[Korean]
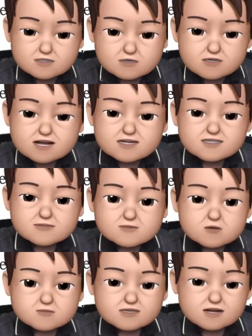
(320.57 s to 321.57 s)
전달할지
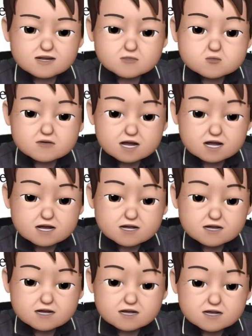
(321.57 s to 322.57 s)
모릅니다.
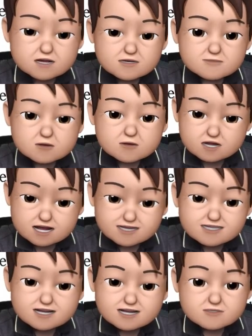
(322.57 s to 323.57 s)
누구에게? 바로
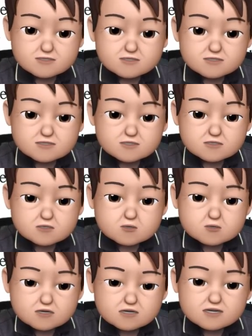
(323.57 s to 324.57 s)
다른 사람들
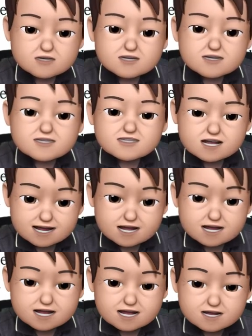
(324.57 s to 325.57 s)
또는
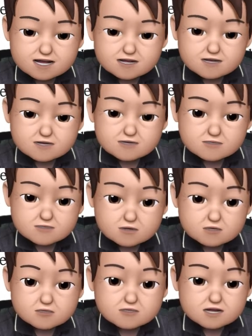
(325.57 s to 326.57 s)
상황에
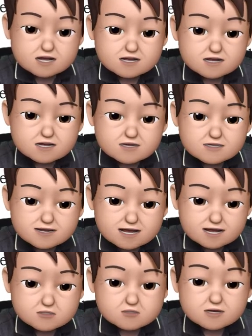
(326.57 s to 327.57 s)
어떤 상황?
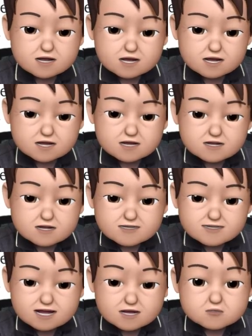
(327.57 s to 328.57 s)
나중에
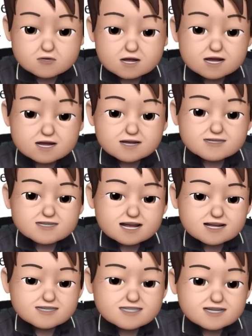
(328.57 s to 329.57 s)
나중에
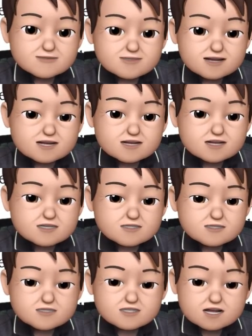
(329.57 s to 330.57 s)
다른
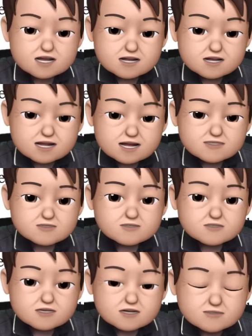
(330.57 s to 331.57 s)
사람이나 그 상황에
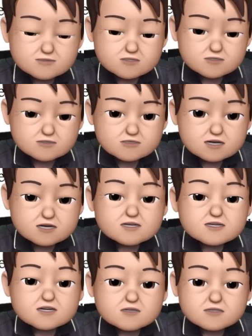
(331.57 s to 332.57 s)
그러한 감정을
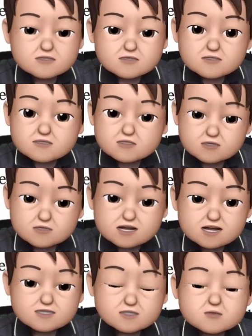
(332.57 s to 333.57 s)
어,
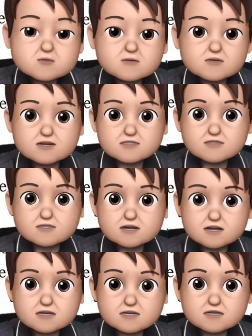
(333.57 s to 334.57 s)
전달할지도 모른다는
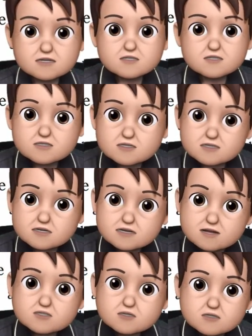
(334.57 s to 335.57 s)
거야. 그런
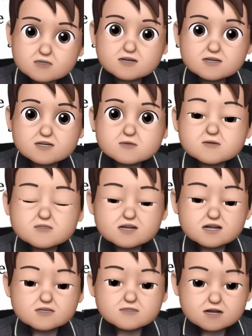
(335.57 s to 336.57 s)
감정을 전할지도
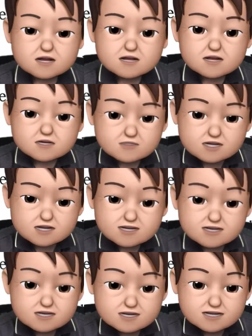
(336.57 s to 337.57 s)
모른다는 거야. 근데
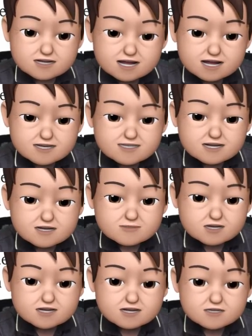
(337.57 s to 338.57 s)
사실 이 다른
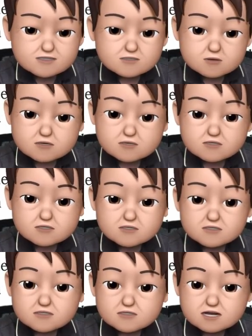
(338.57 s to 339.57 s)
사람이나 상황은
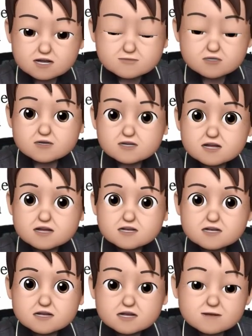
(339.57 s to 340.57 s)
어떤 사람들과
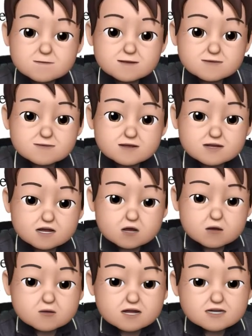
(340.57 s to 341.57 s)
상황이니
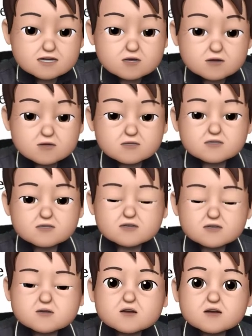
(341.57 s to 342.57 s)

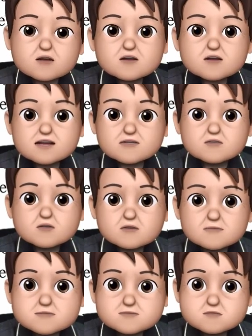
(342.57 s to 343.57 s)
위에서 우리로
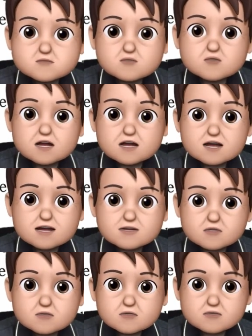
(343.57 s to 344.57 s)
하여금 분노하게
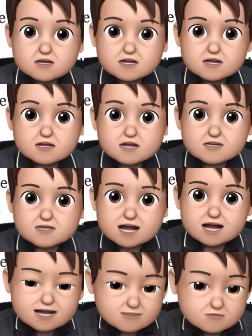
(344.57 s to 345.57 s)
했던 그런 상황과는
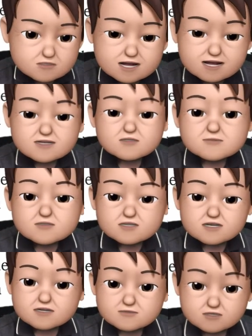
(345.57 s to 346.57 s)
아무 상관이
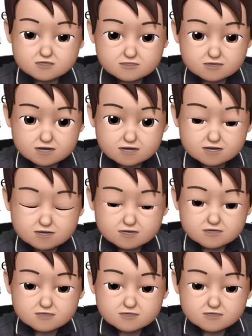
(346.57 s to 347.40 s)
없는 사람들일 거야.